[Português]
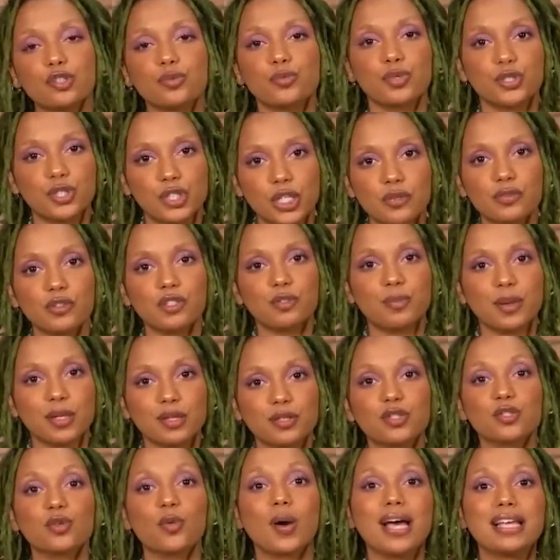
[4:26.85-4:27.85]
os motivos
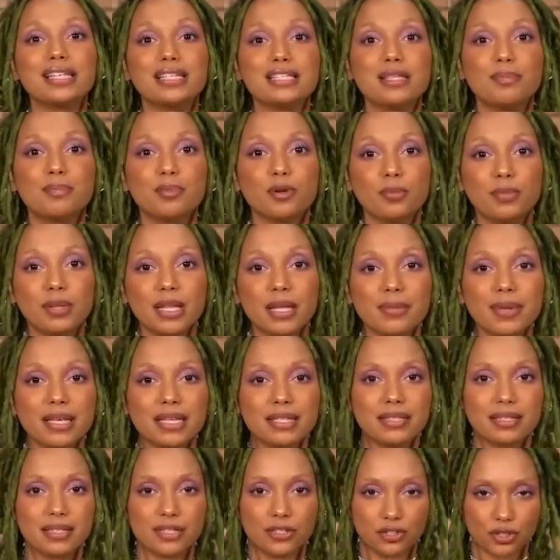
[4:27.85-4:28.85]
pelos quais esse problema
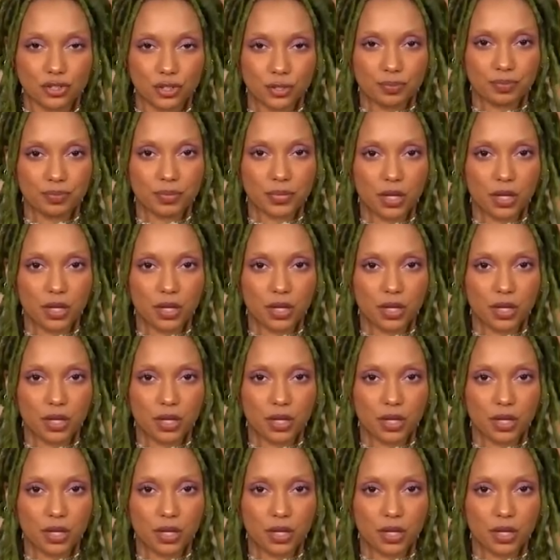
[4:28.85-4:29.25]
existe.